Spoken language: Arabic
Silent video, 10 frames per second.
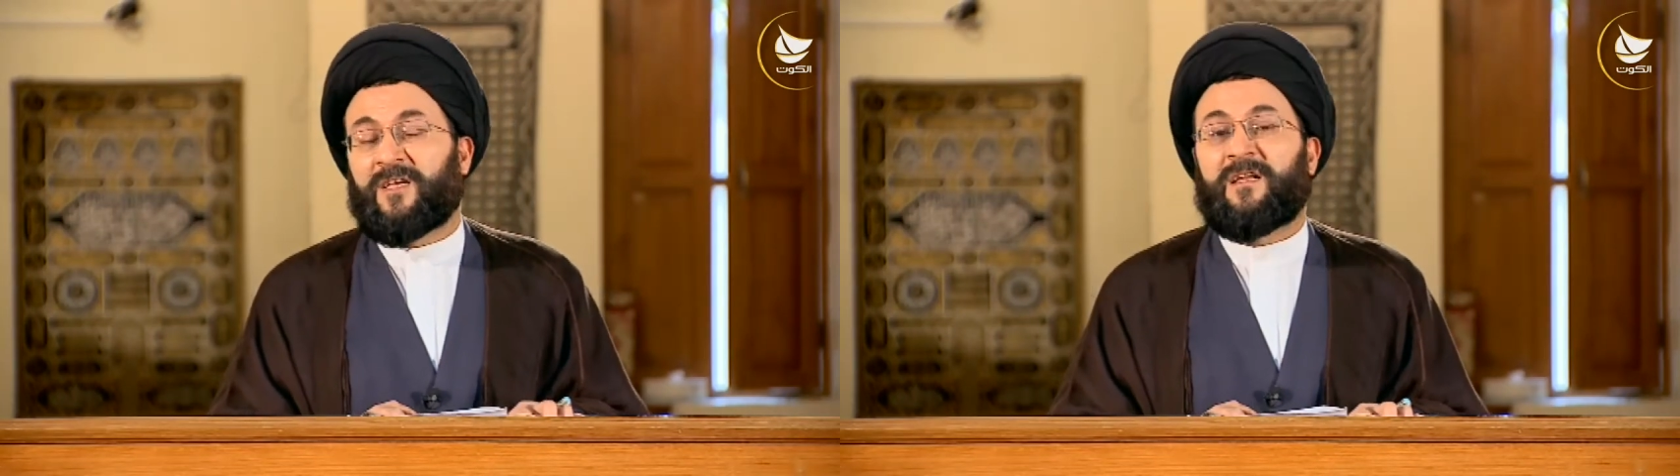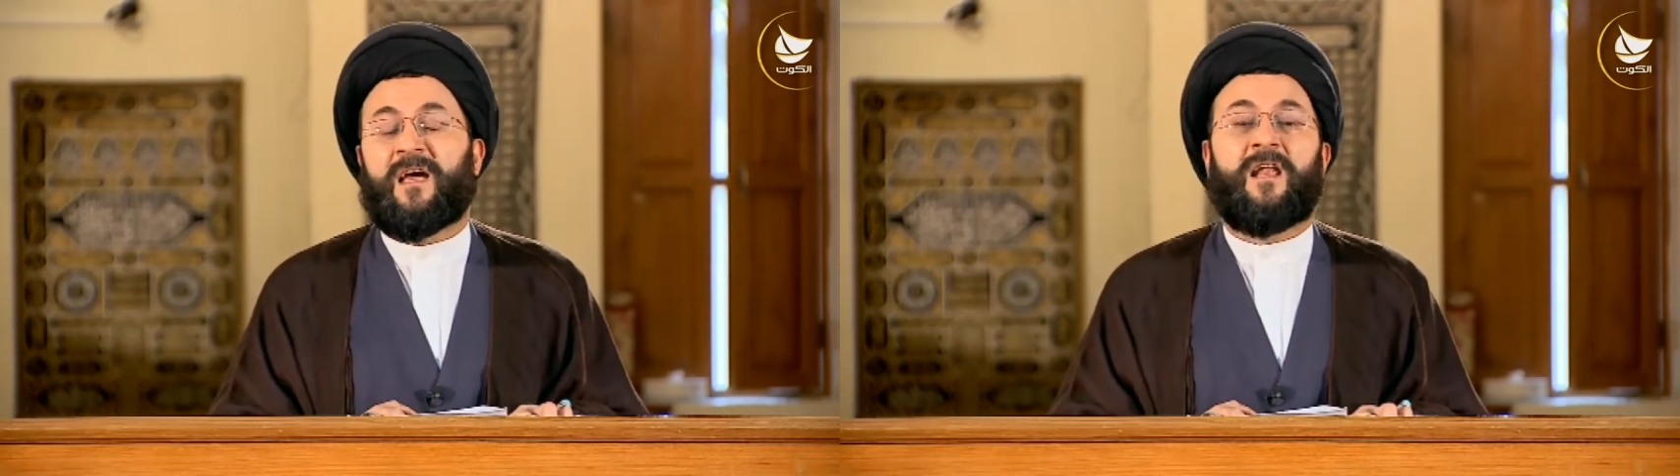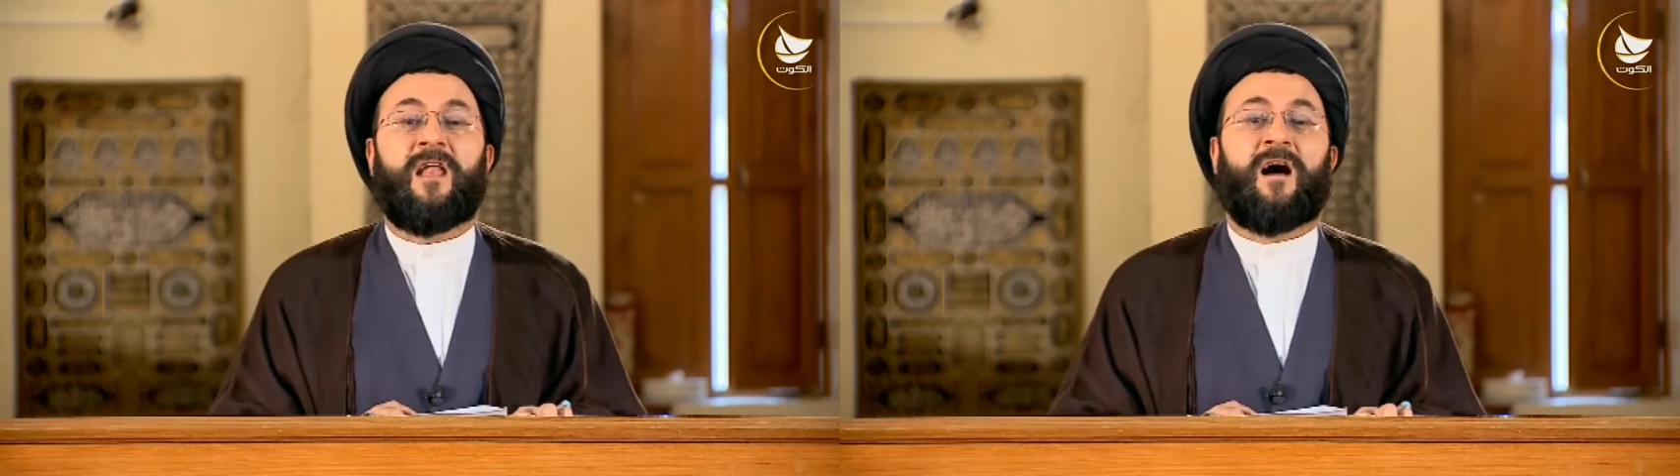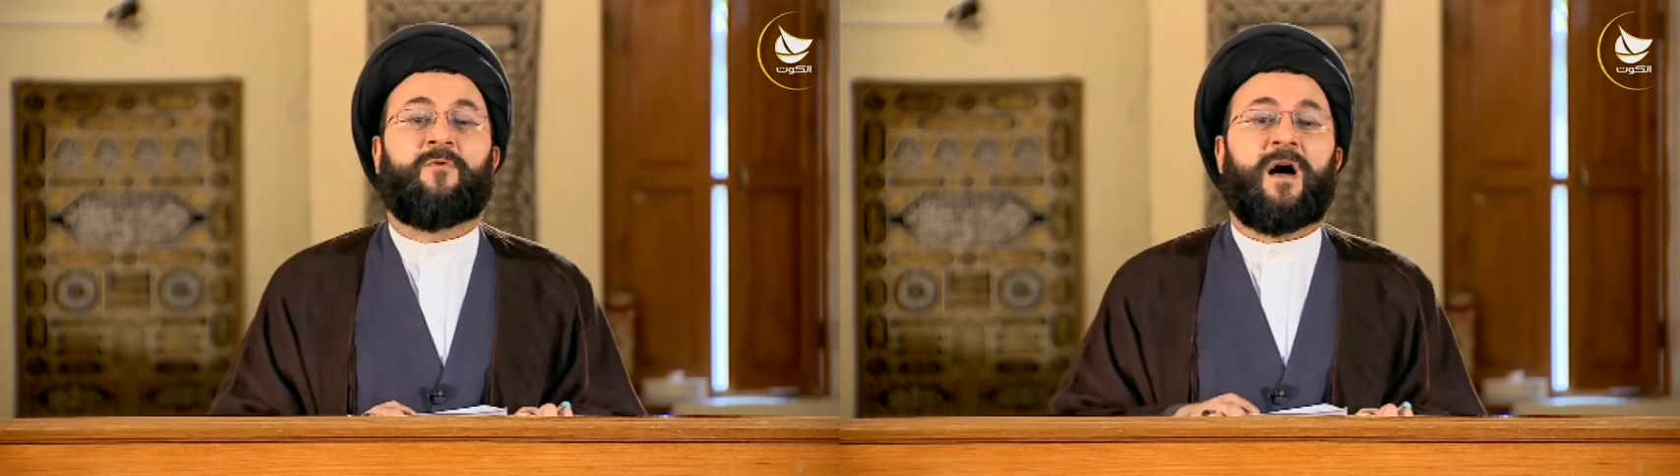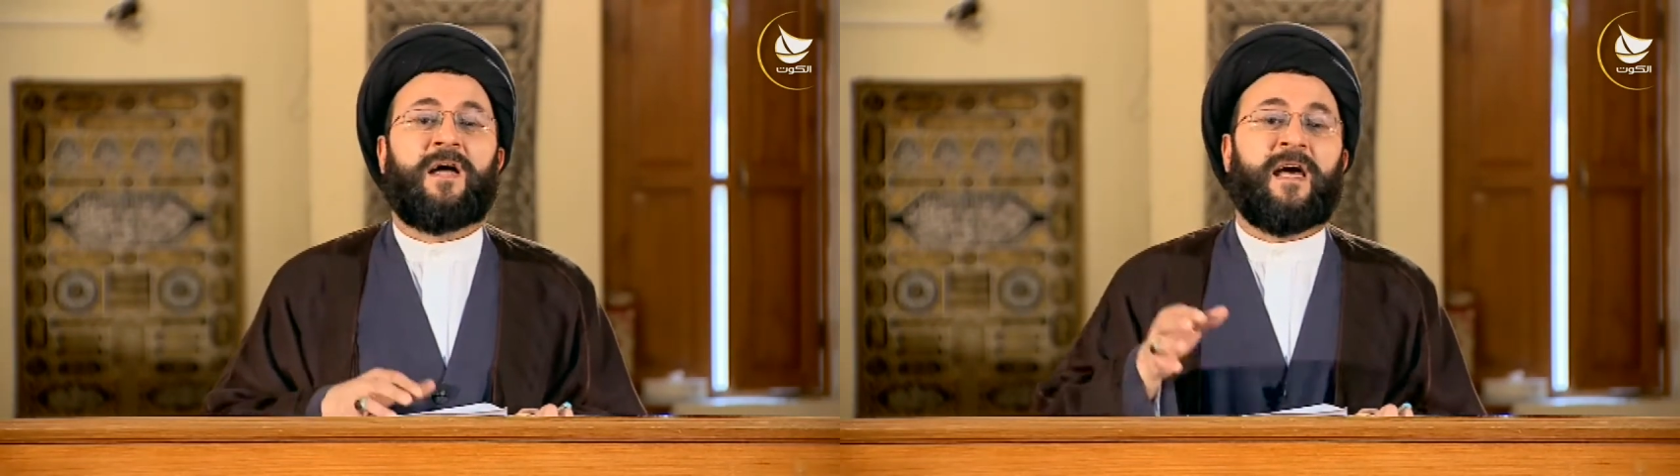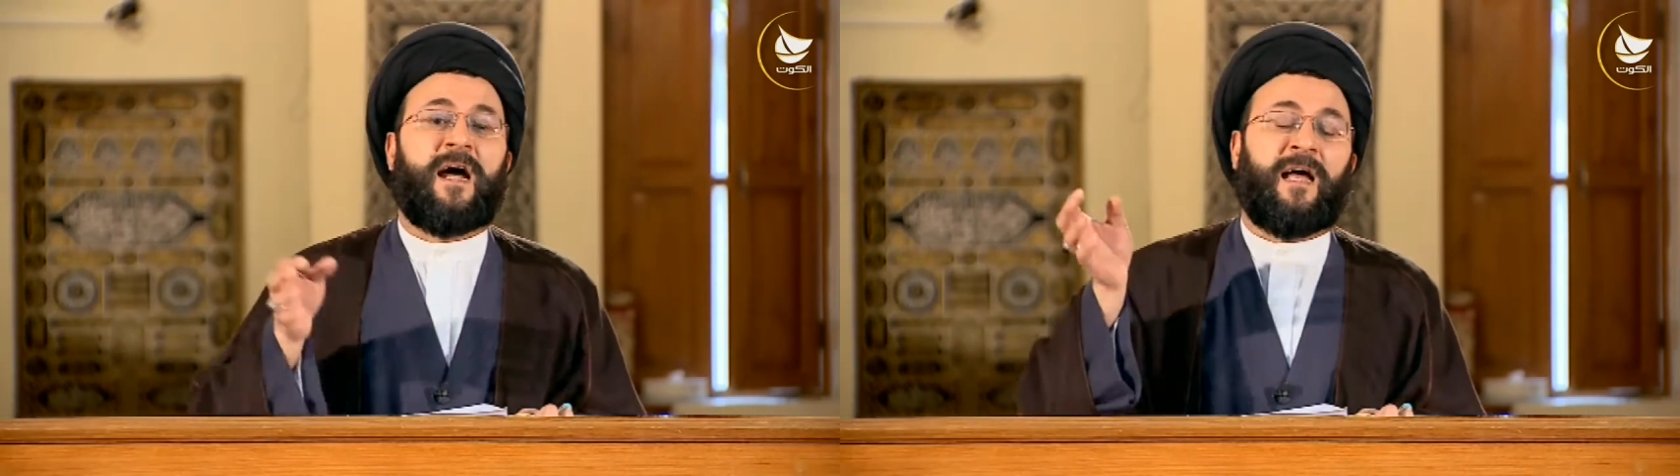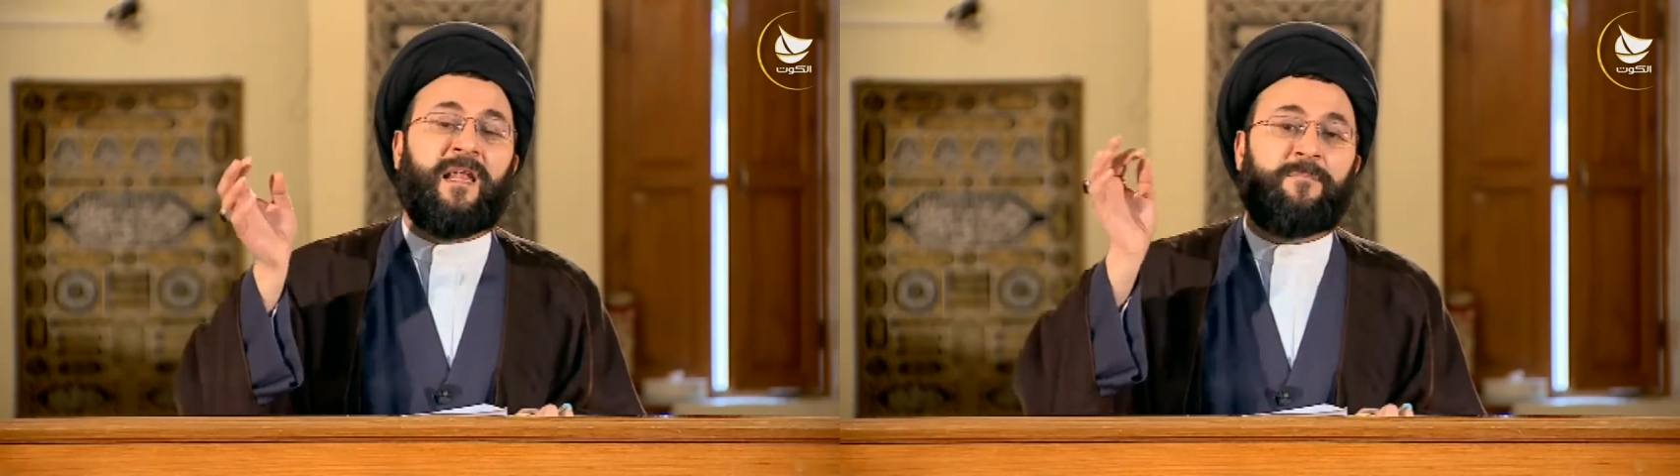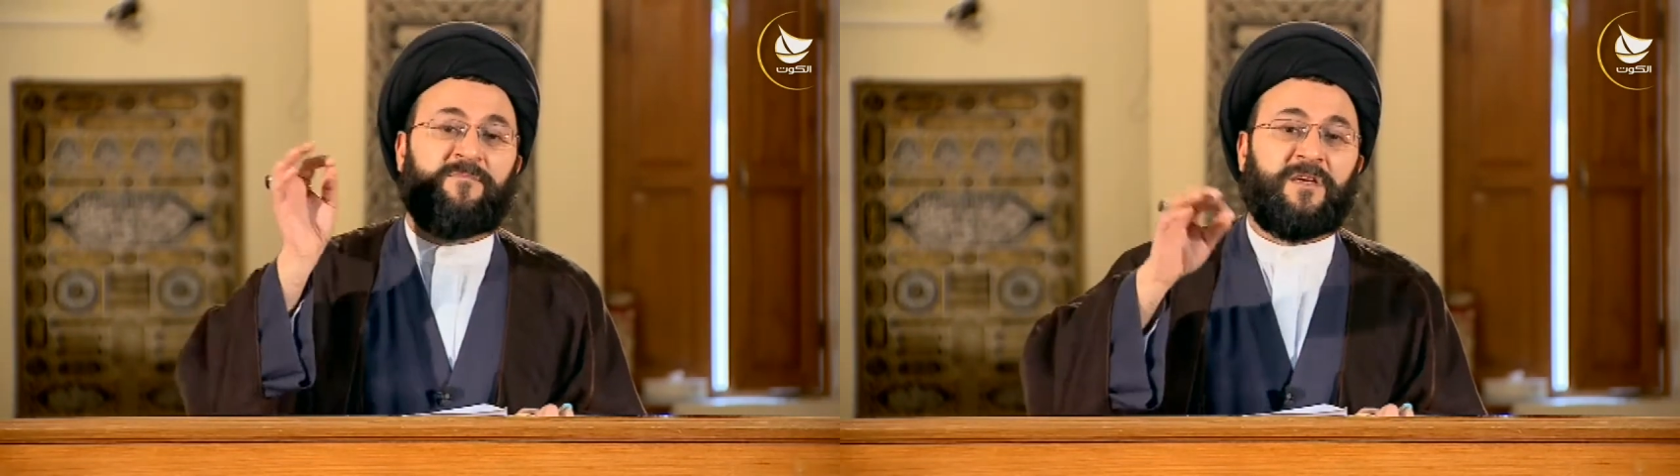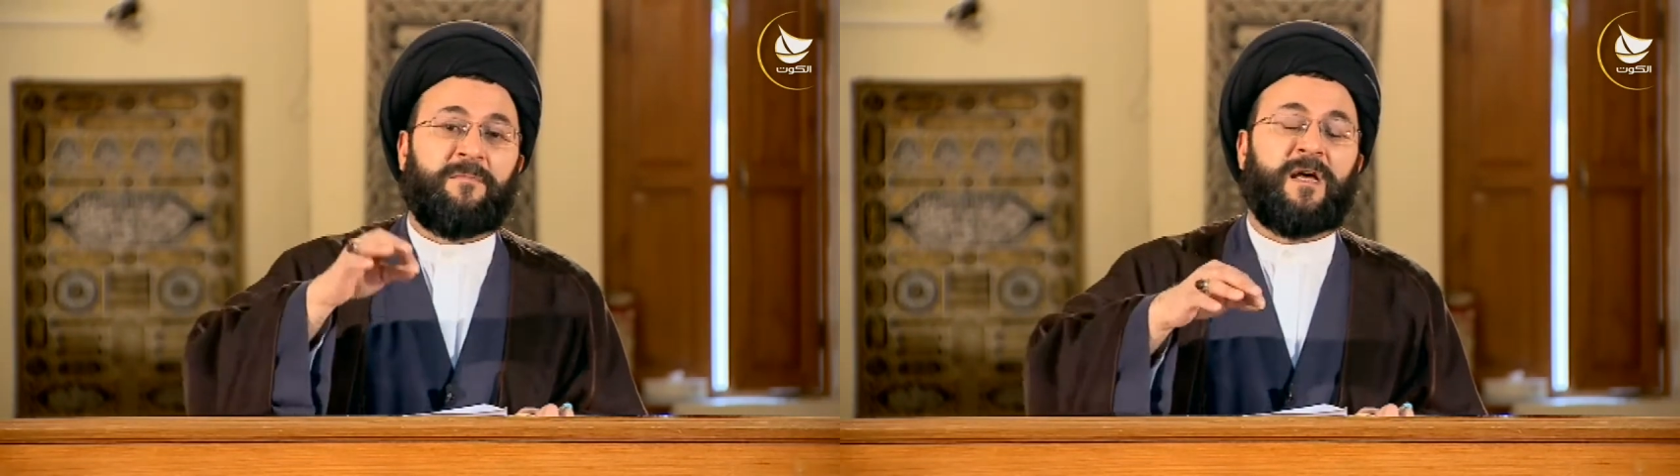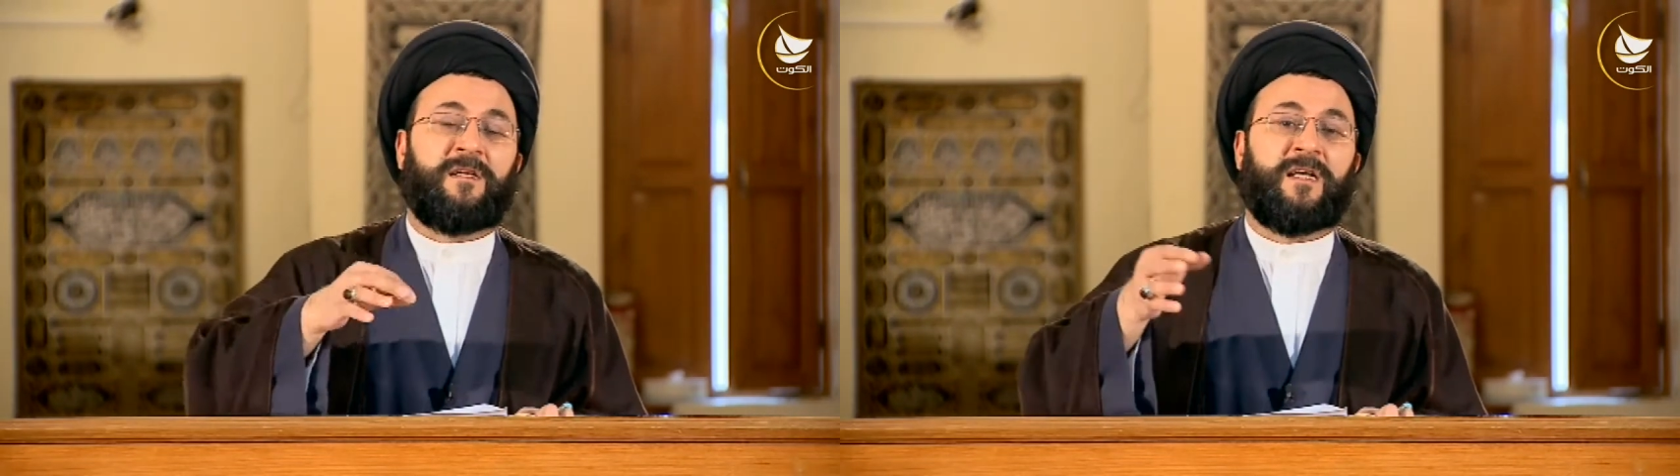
إلا وأنا أعلم في من